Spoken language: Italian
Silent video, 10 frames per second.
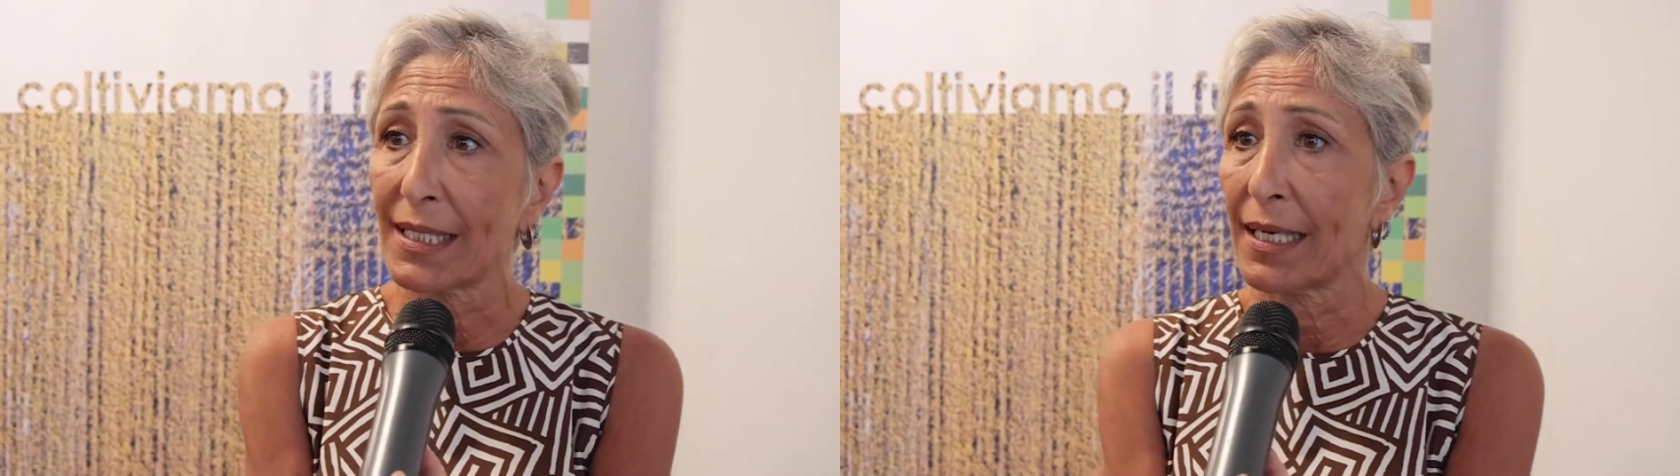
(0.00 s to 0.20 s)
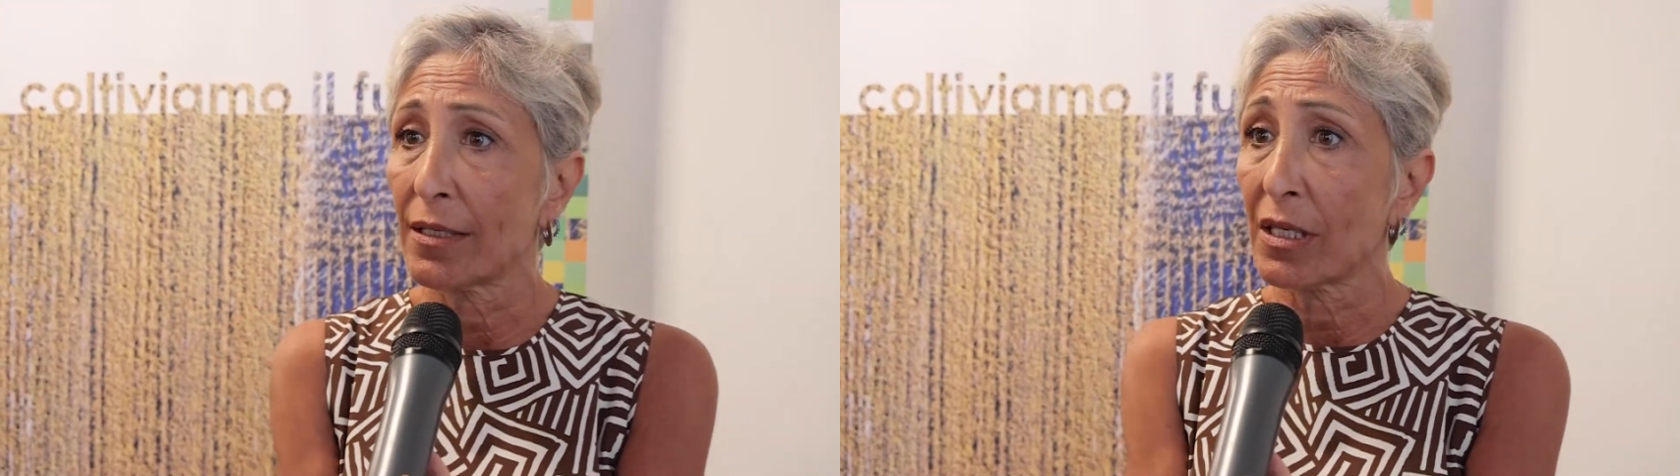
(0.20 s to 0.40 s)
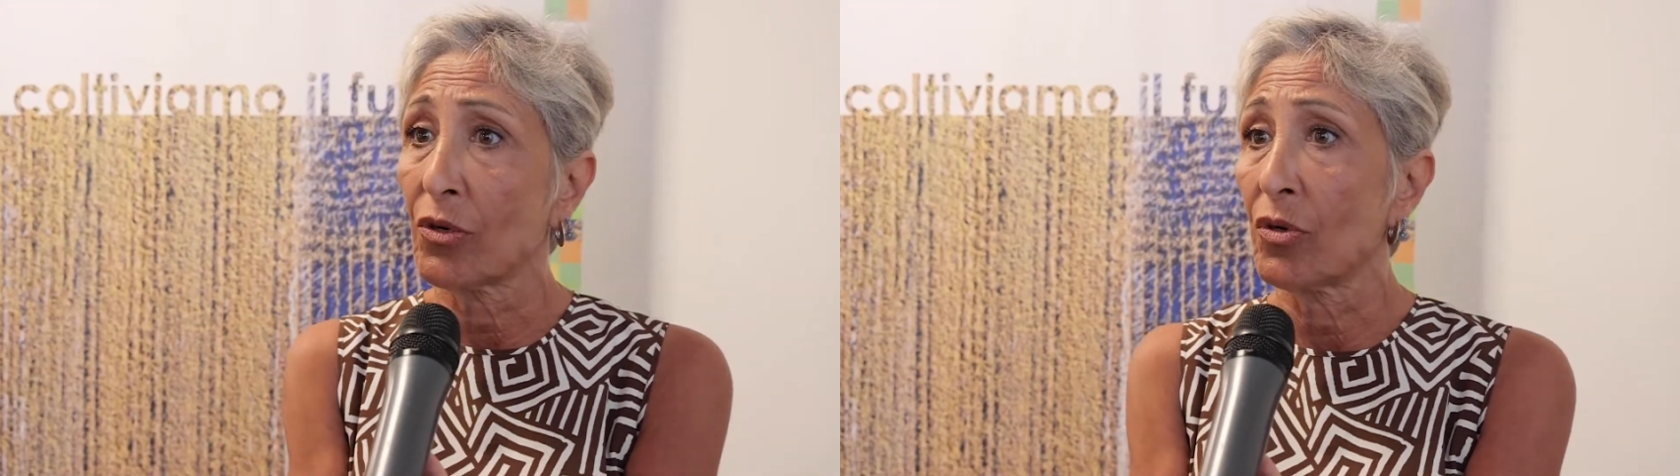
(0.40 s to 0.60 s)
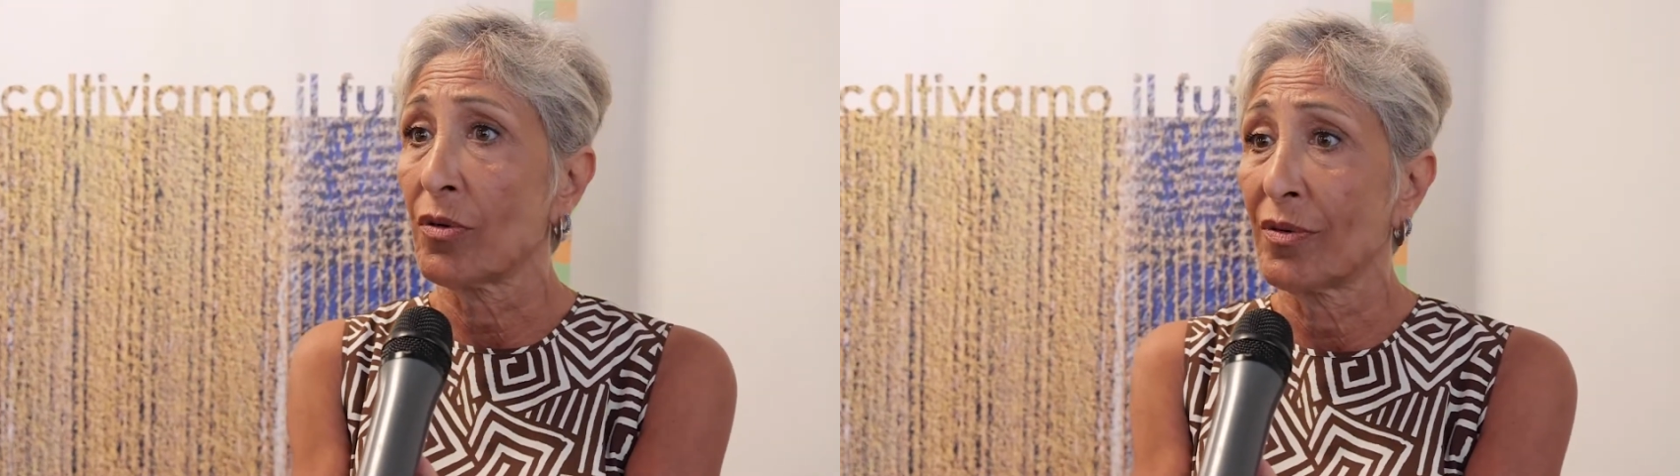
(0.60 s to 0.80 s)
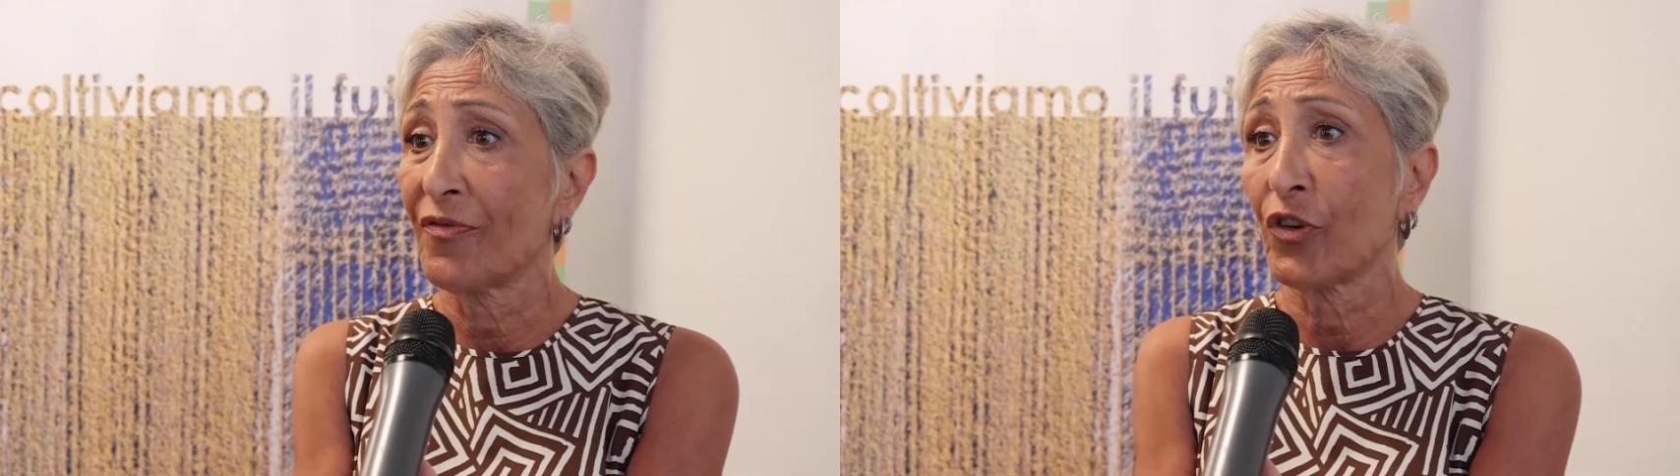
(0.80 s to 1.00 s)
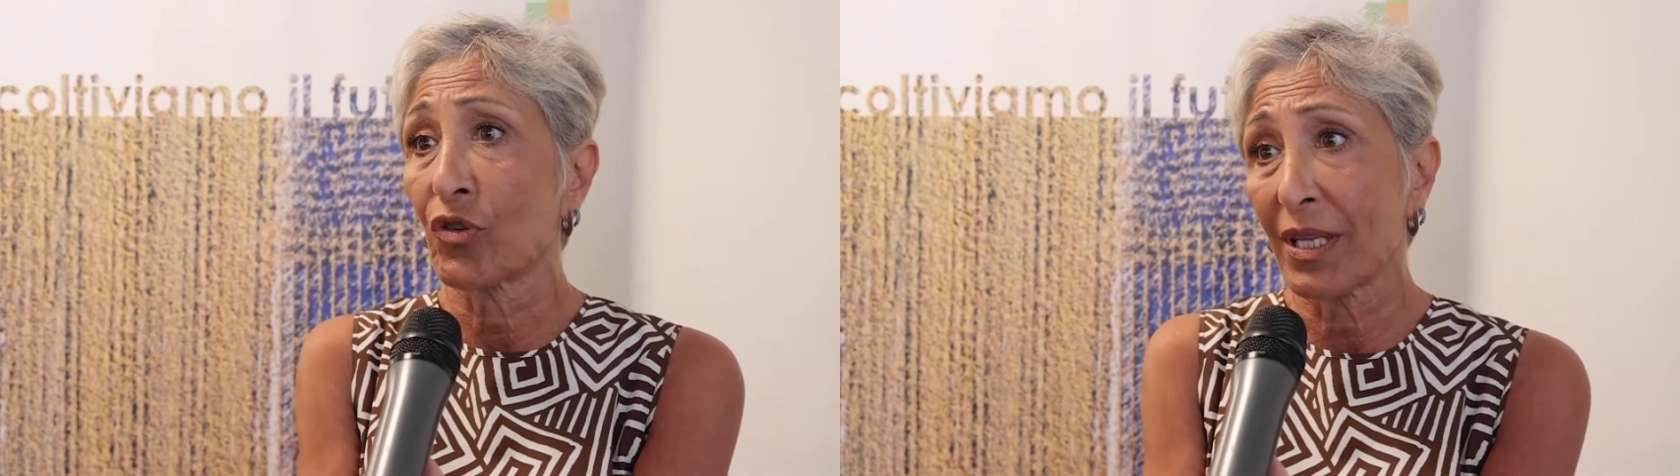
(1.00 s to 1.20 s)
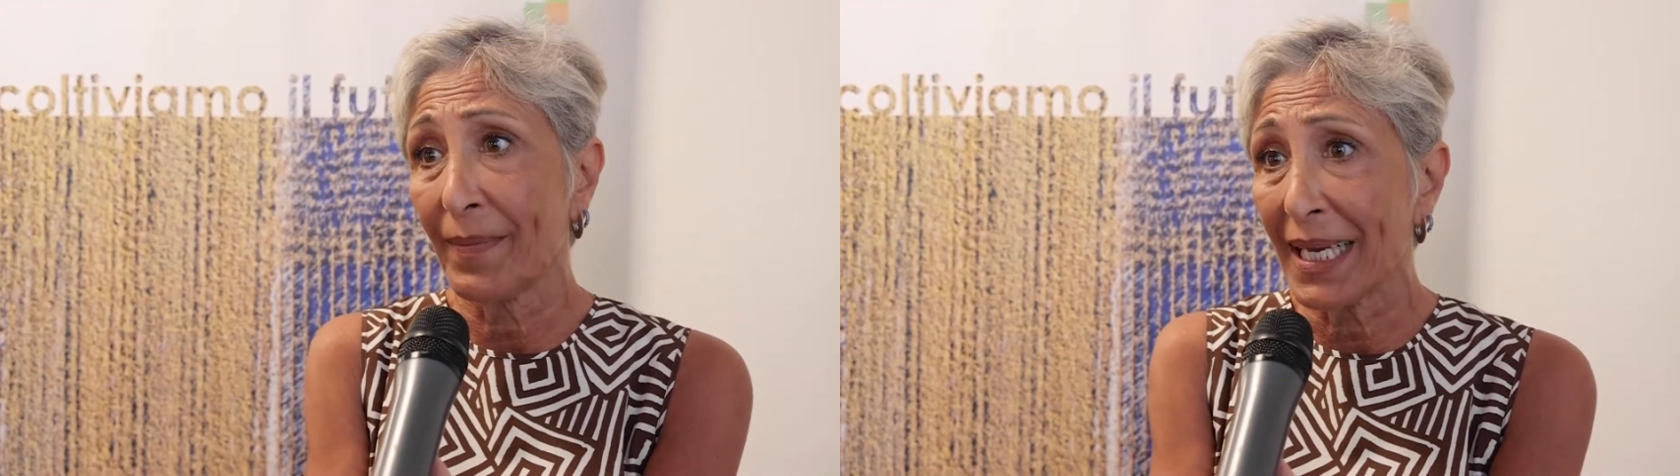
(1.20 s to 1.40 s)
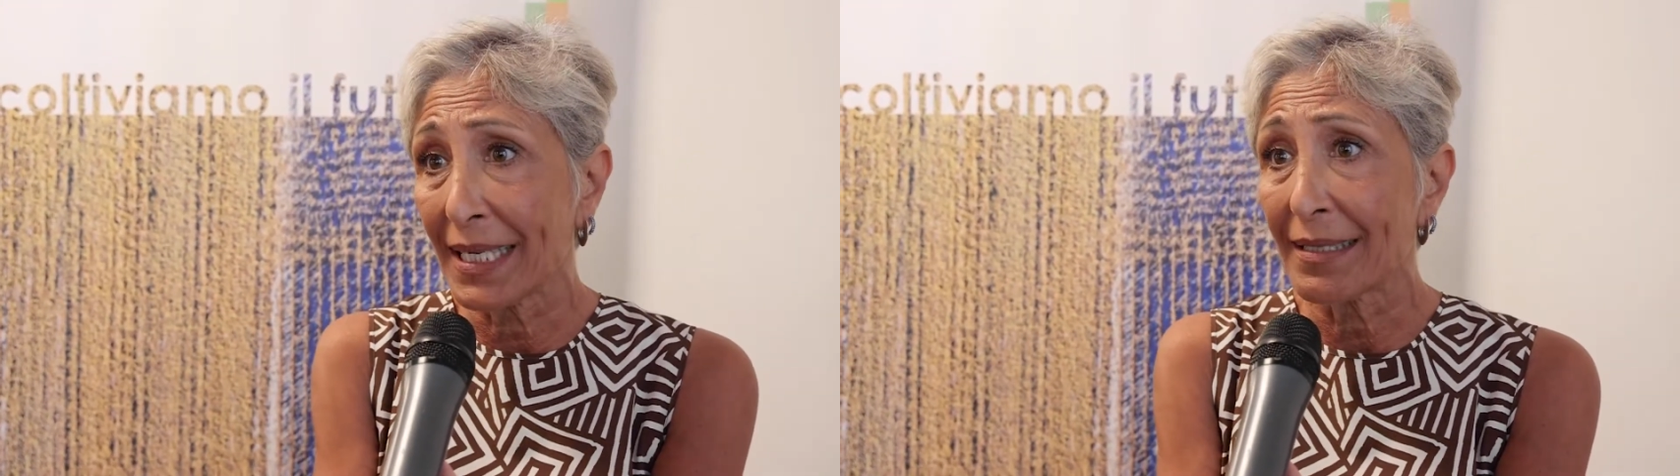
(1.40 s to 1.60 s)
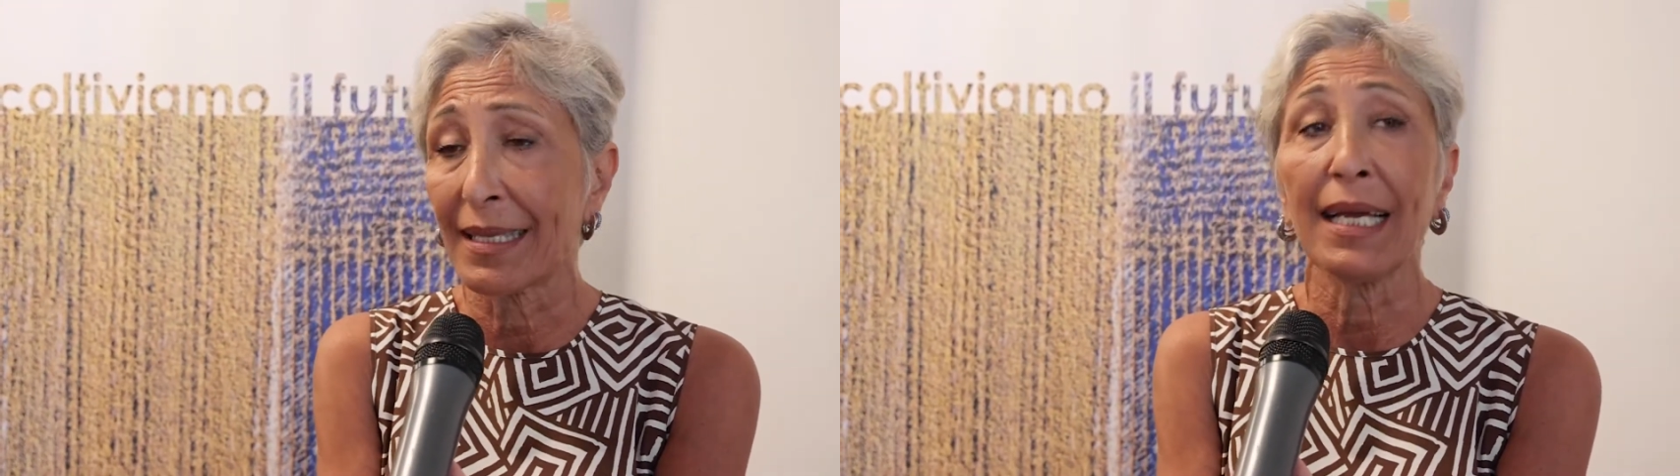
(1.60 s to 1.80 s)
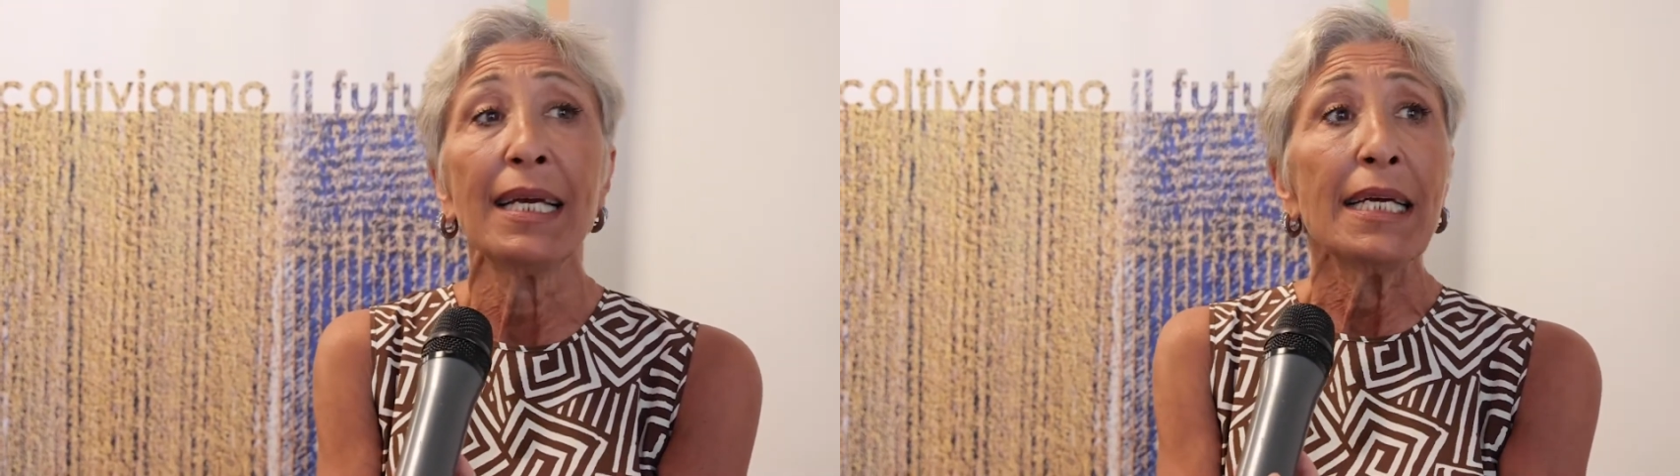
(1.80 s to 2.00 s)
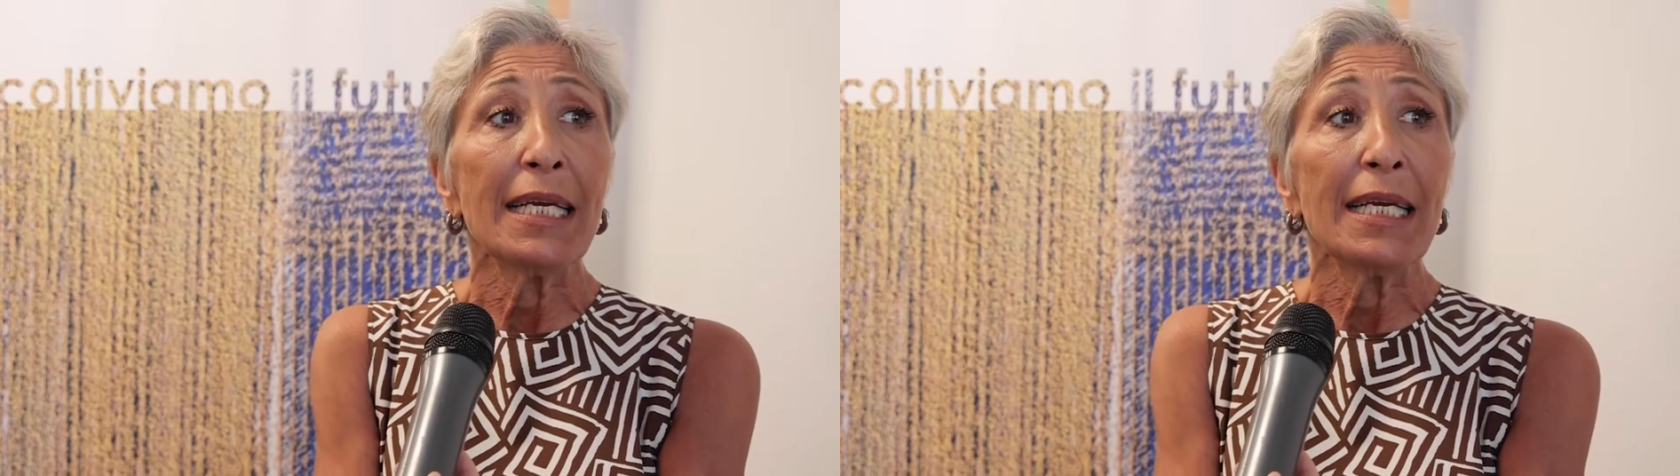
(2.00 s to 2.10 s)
stato eh, fortemente